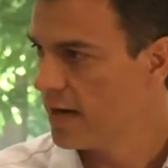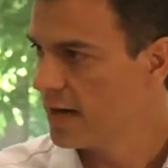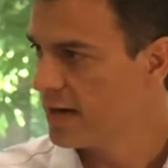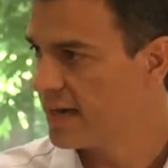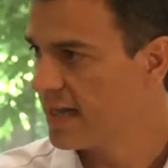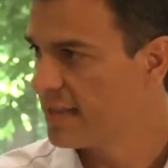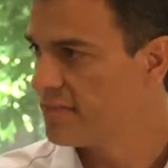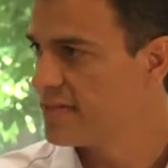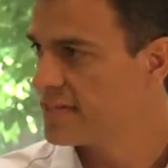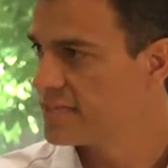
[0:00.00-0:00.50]

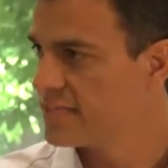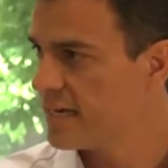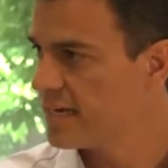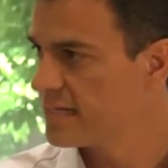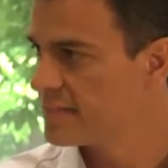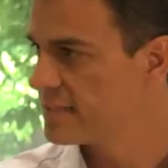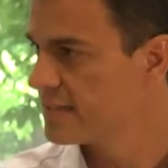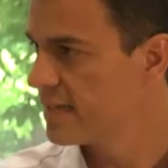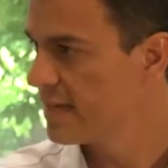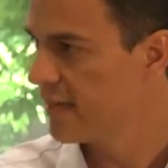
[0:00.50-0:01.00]
gracias a
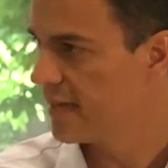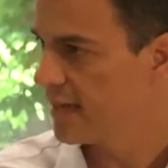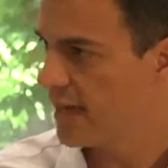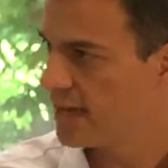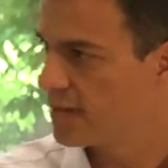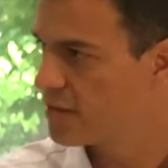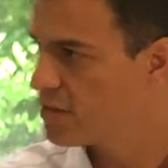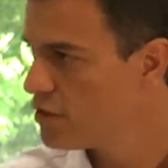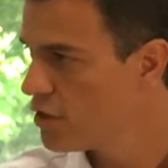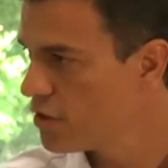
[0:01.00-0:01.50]
las eh,
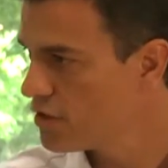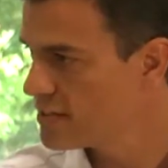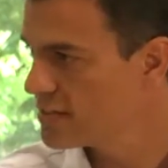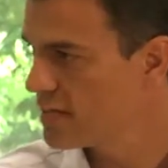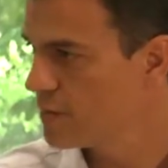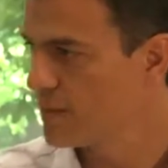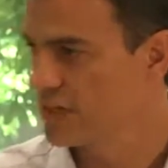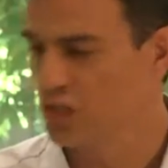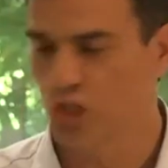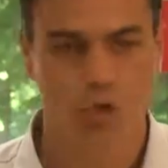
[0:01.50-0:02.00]
acciones
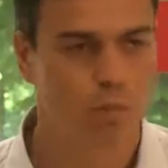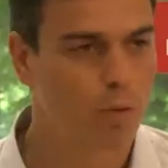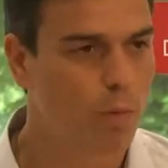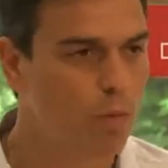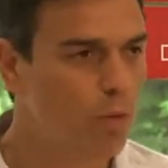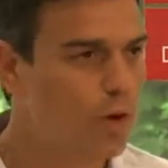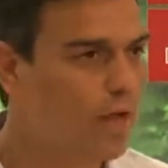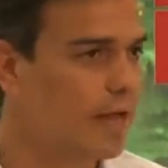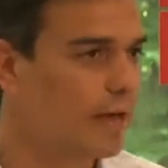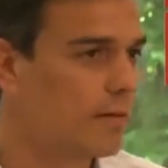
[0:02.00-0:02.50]
del Partido
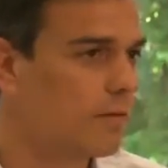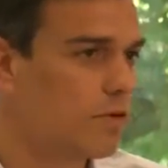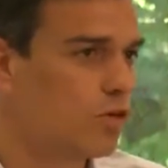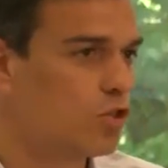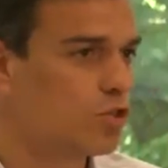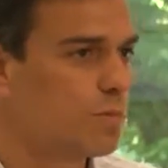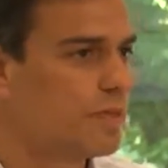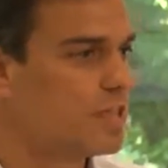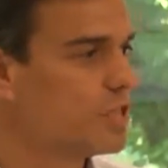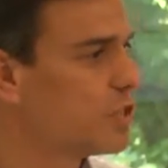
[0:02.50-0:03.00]
Popular
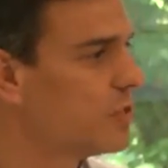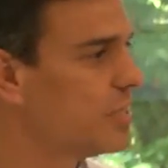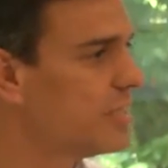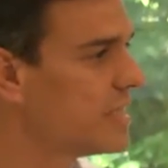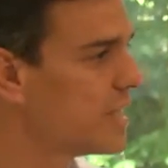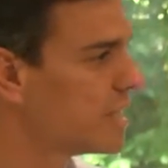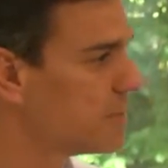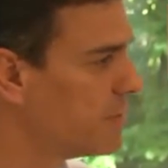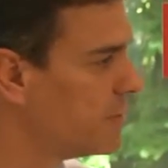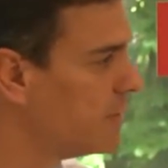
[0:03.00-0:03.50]
los
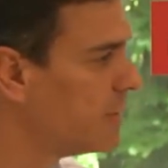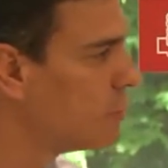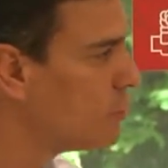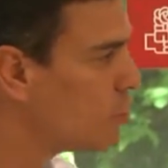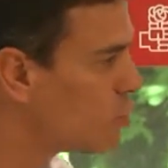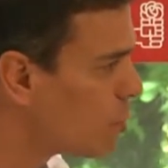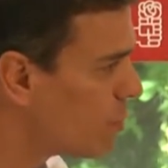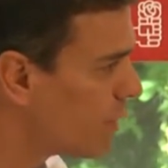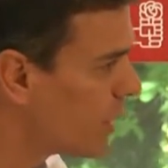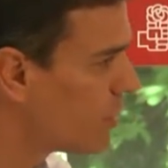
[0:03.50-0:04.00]
pensionistas vivís
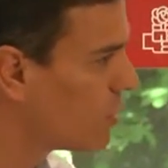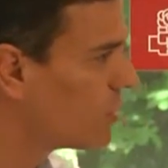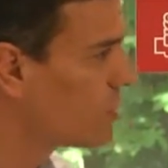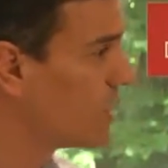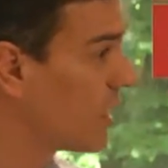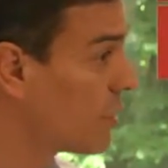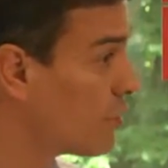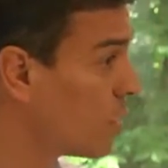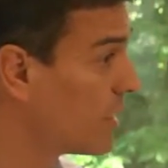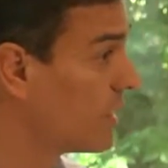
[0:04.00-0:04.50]
mucho mejor,
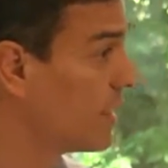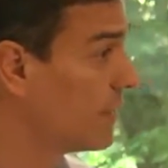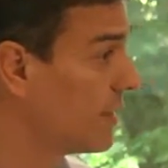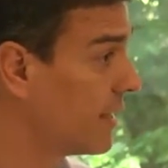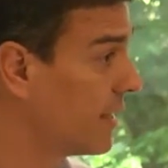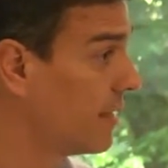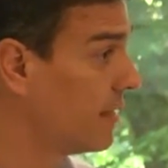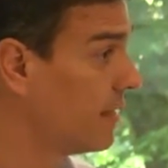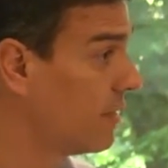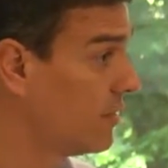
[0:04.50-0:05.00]
se acuerdan
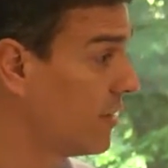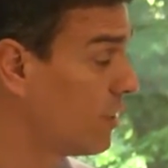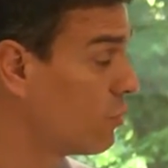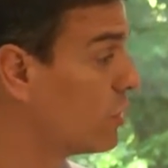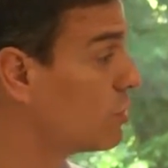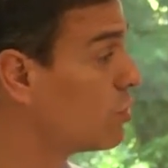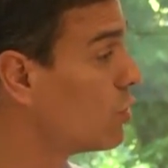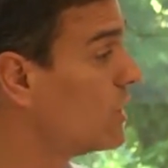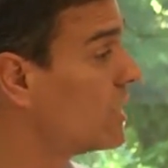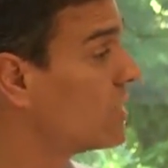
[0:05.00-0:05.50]
de
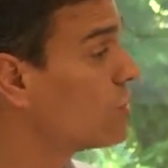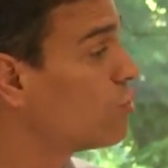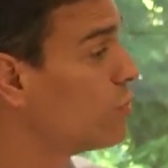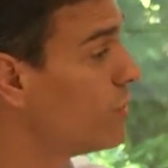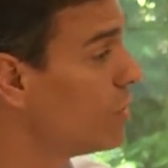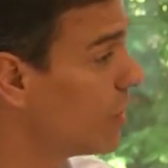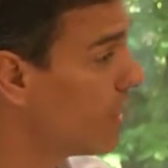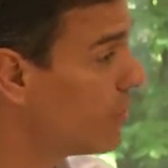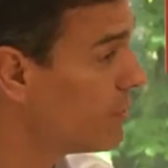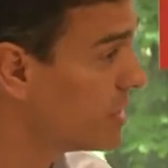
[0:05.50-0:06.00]
cuánto le han
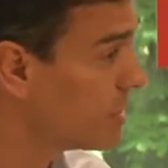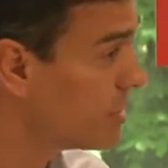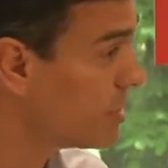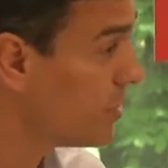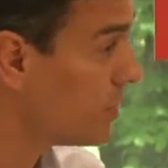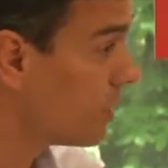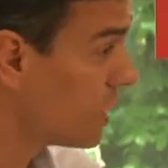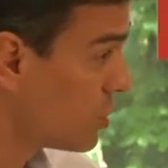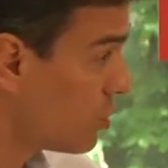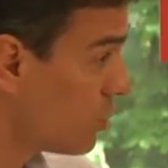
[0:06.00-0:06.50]
subido la
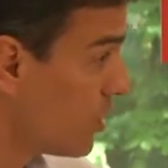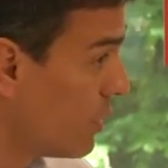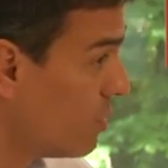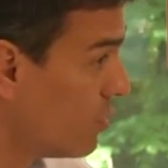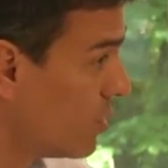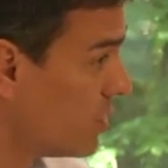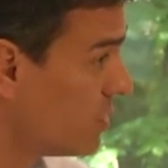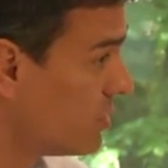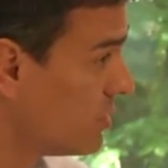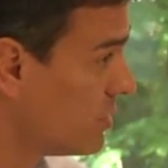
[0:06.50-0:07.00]
pensión, que es un
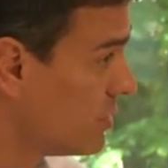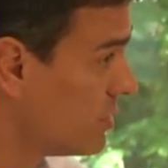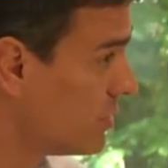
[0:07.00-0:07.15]
euro,